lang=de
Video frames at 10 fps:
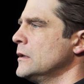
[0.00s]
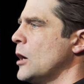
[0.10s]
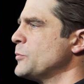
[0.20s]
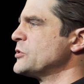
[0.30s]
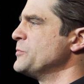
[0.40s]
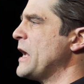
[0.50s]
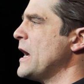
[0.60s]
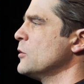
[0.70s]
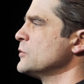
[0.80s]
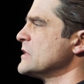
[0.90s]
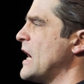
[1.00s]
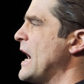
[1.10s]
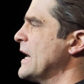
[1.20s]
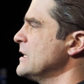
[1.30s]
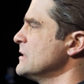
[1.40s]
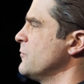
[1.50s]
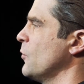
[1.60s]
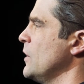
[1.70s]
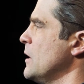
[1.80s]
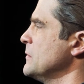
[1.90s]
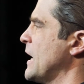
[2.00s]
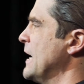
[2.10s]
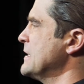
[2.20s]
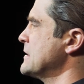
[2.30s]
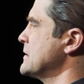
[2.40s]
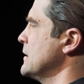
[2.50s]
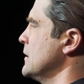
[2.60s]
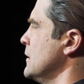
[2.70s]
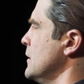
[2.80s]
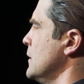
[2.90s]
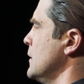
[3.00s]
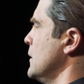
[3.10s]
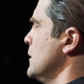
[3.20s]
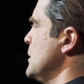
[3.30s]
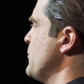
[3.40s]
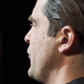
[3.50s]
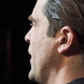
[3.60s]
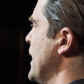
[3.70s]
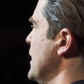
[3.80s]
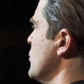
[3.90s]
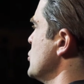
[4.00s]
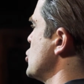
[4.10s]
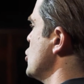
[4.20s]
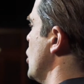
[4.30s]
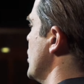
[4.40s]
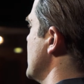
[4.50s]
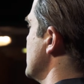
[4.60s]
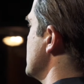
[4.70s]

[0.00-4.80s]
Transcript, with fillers: Ob's Meer uns adelt wohl im Geist, die Pfeile und Schleudern